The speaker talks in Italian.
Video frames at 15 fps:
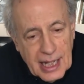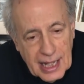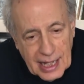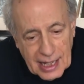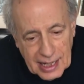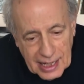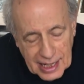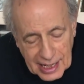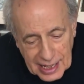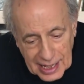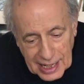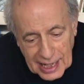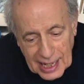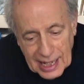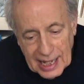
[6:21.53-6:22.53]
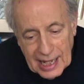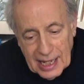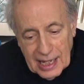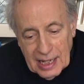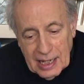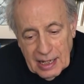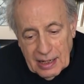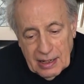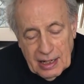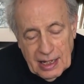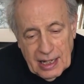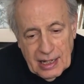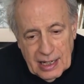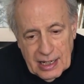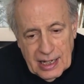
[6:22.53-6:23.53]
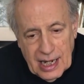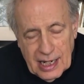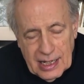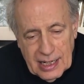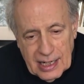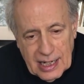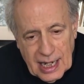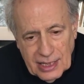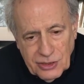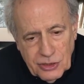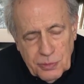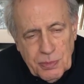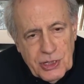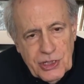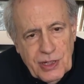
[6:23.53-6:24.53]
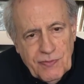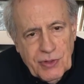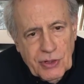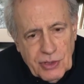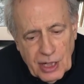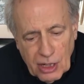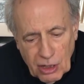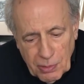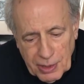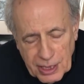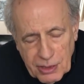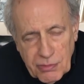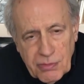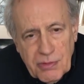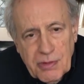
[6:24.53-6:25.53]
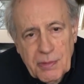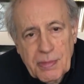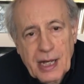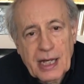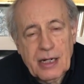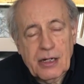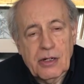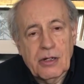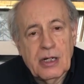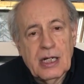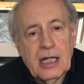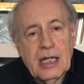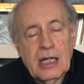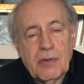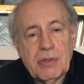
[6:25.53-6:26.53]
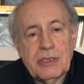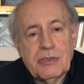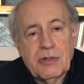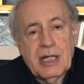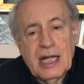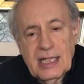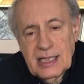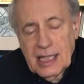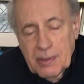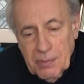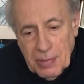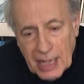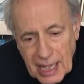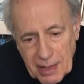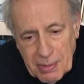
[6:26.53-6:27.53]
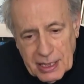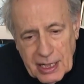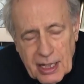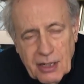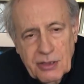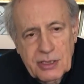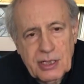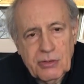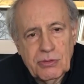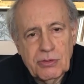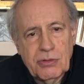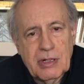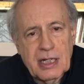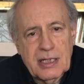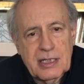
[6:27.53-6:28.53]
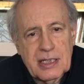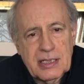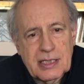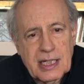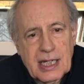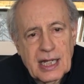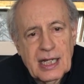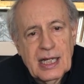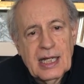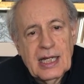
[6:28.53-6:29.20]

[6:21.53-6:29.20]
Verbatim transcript: E, e, e nel caso specifico dell'opera di cui vi parlo, questo grande emblema della nostra cultura artistica